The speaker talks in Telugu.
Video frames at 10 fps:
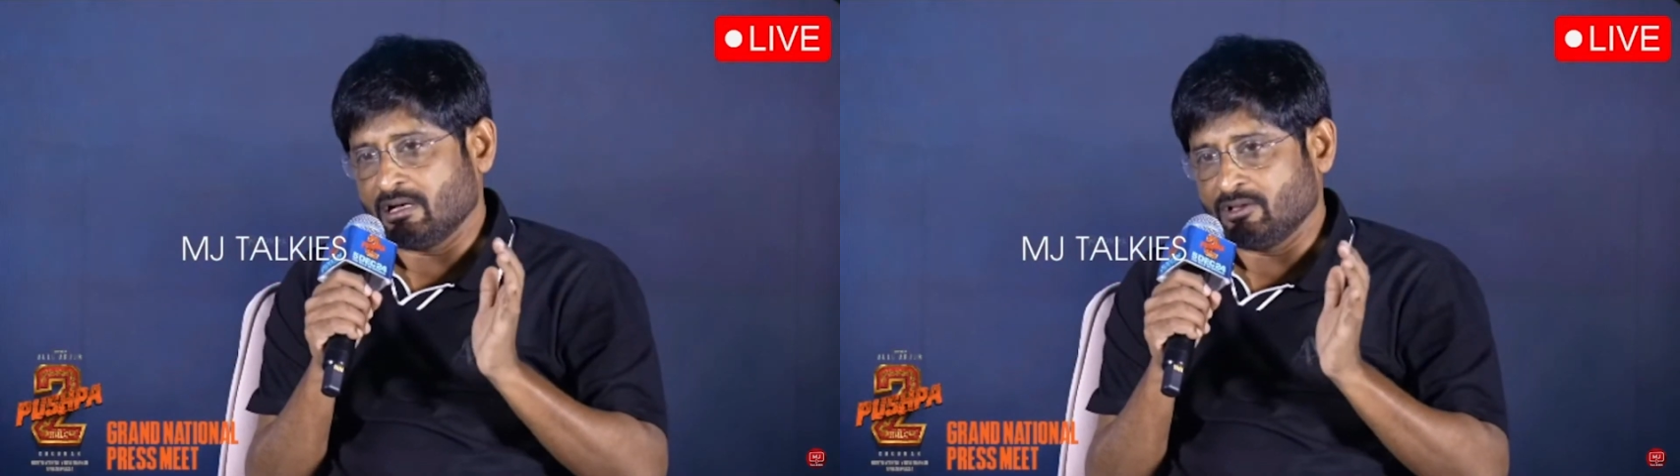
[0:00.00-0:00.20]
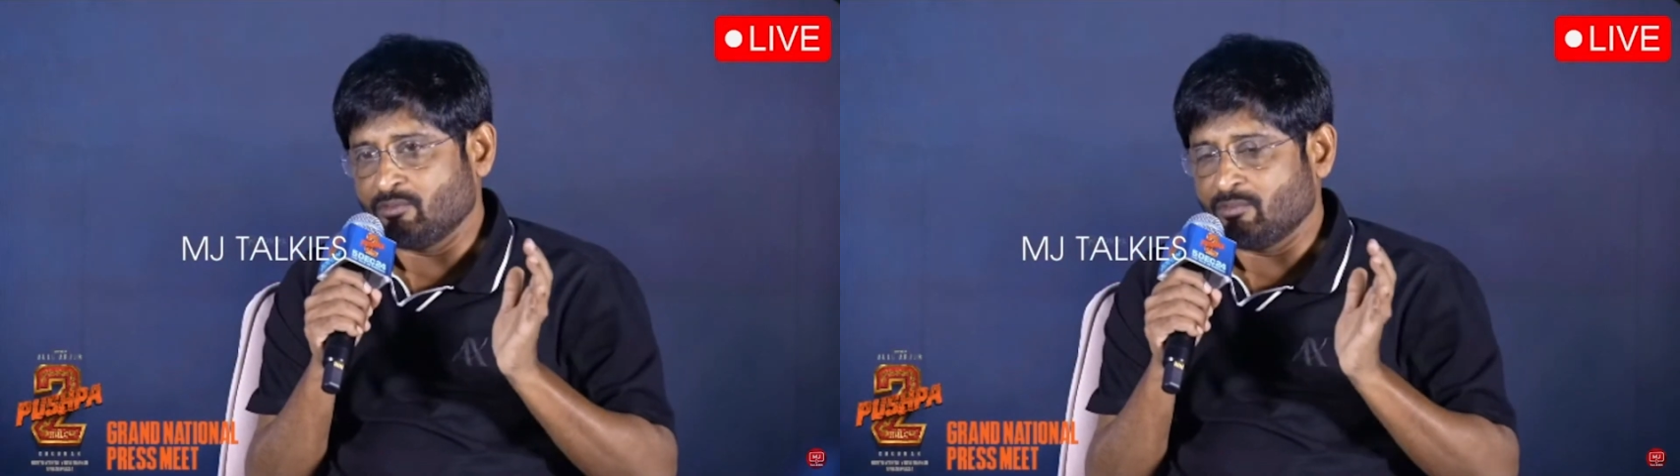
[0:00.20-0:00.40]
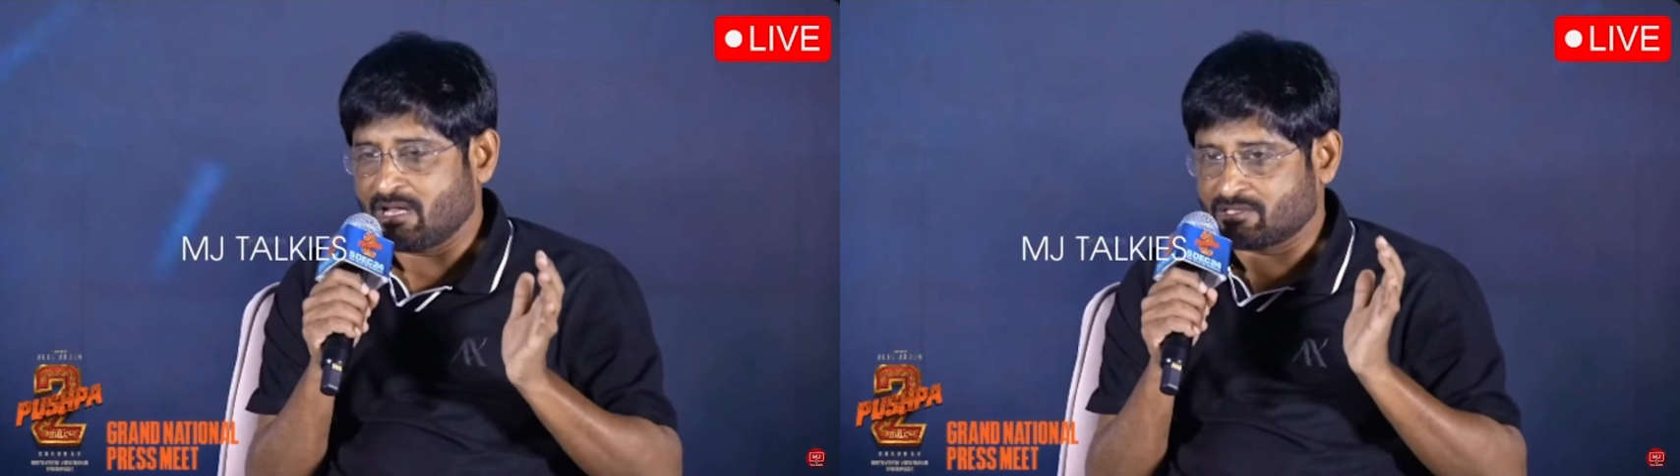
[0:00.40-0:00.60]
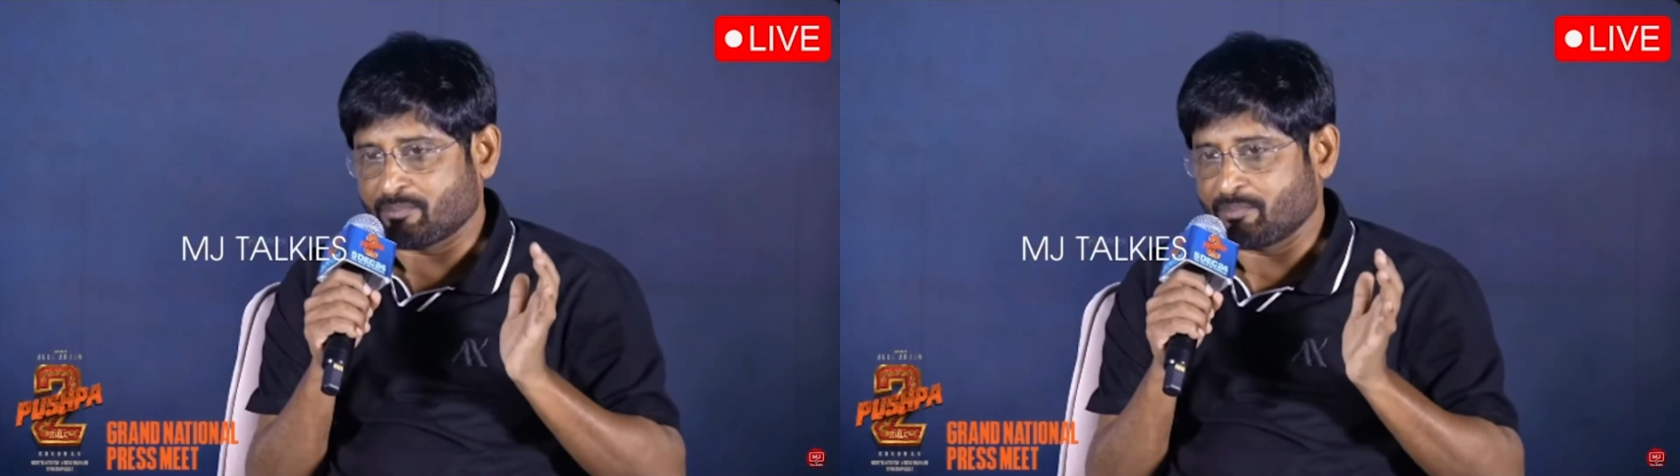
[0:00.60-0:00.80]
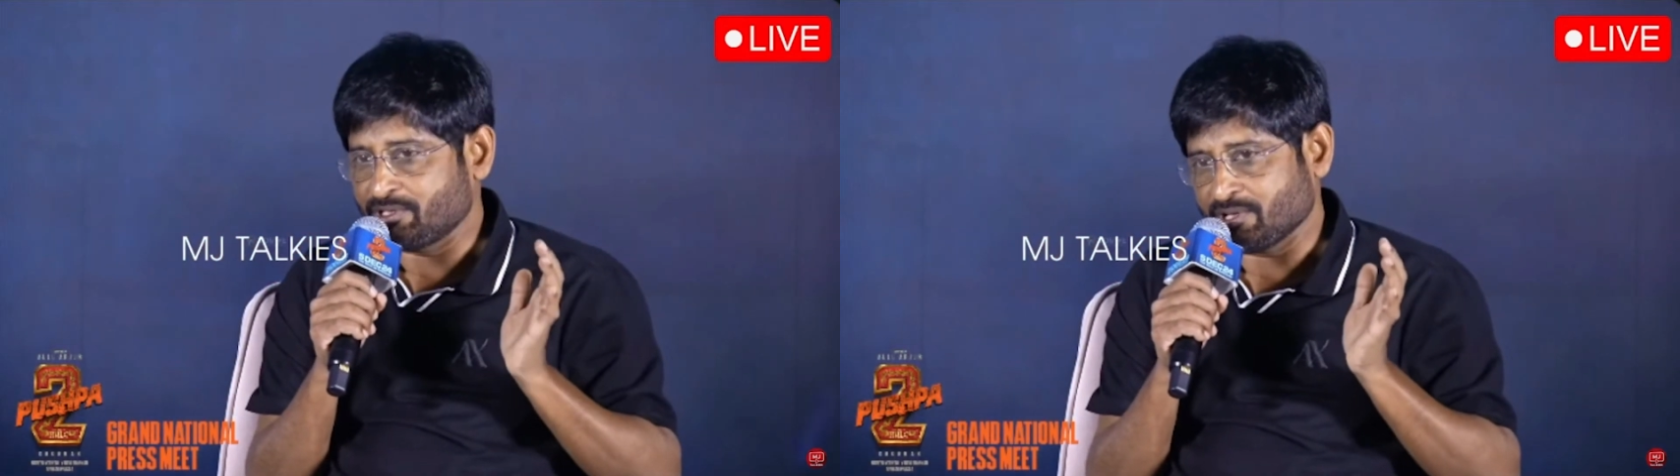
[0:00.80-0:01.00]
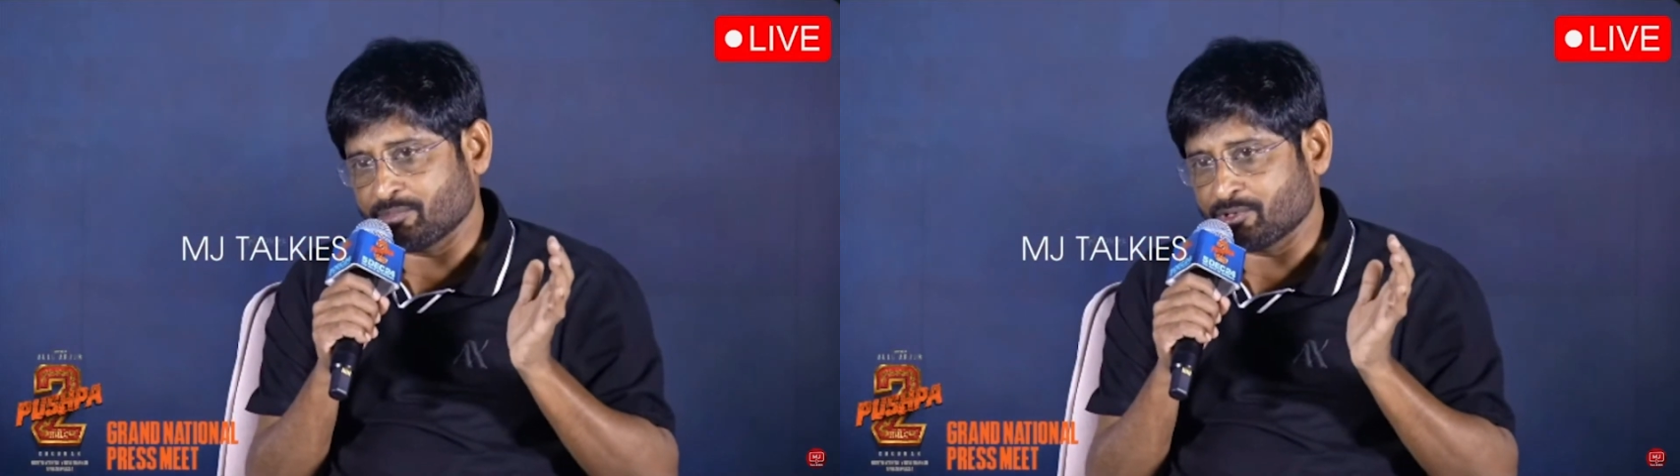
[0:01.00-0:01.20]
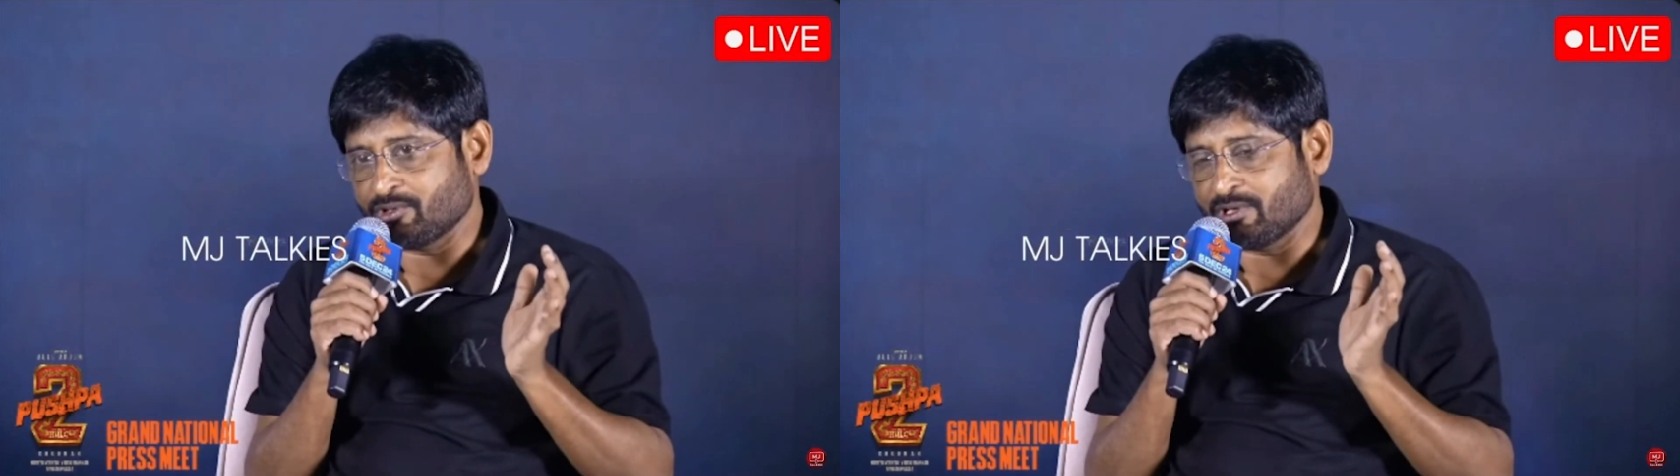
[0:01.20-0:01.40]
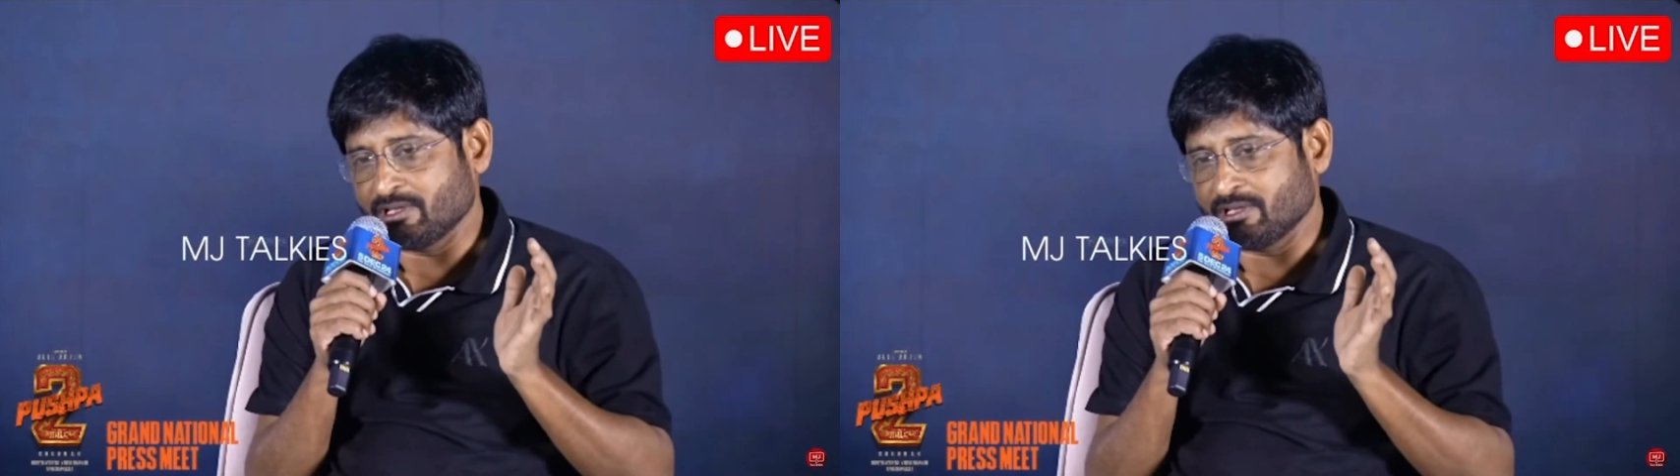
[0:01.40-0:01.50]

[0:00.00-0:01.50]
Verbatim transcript: అది ఒక మాస్టర్ పీస్ ఎపిసోడ్